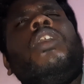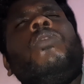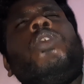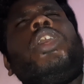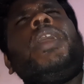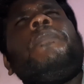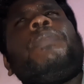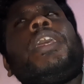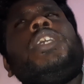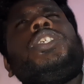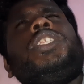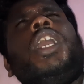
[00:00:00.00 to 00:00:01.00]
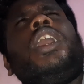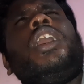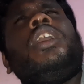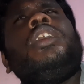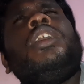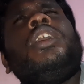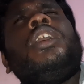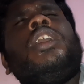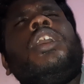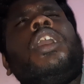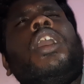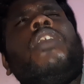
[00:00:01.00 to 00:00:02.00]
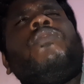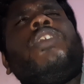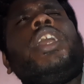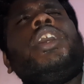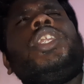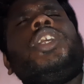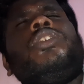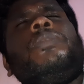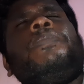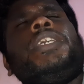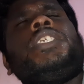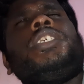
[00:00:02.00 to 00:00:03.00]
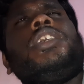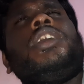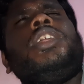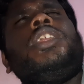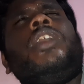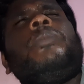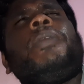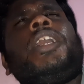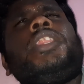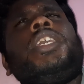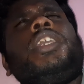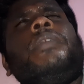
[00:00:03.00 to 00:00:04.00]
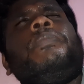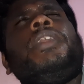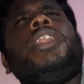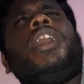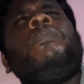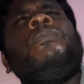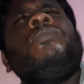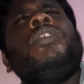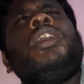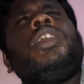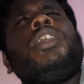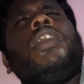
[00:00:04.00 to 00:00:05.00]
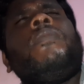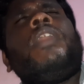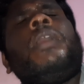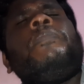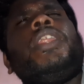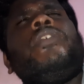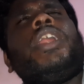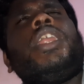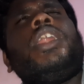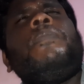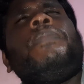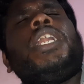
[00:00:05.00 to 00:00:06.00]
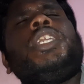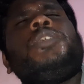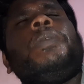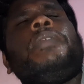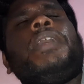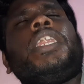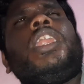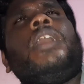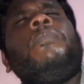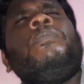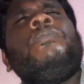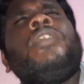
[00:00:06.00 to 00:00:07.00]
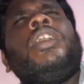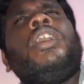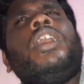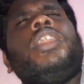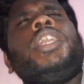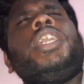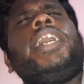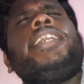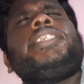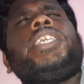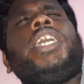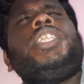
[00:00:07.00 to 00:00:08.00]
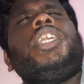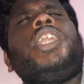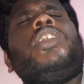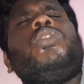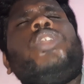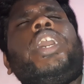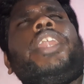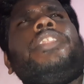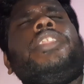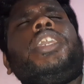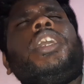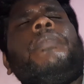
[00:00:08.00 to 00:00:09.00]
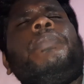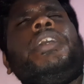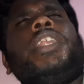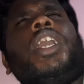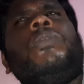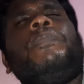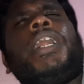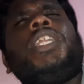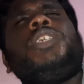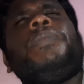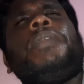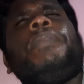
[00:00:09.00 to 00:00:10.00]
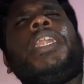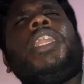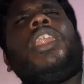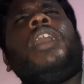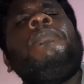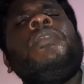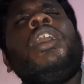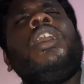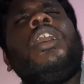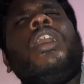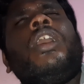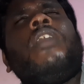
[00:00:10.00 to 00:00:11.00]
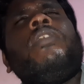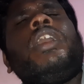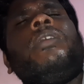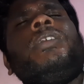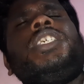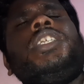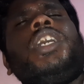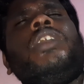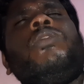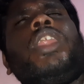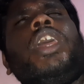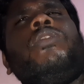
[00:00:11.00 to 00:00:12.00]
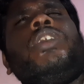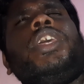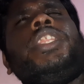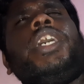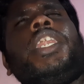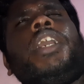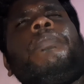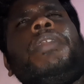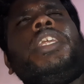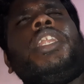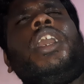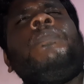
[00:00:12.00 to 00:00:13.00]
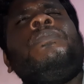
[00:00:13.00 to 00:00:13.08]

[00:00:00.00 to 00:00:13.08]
ஒரே ப்ரைஸ் தான் ஃபைவ் ஹண்ட்ரட் ருபீஸ் இதில் பார்த்தீங்க அப்படின்னா எவ்வளோ பேர் வேணாலும் பார்ட்டிசிபேட் பண்ணலாம் நீங்கள் சைட்டடாக கூட இருந்தீங்க அப்படின்னாலும் பார்ட்டிசிபேட் பண்ணலாம் அவங்க வச்சுருக்க ஒரே ஒரு இது என்ன அப்படின்னா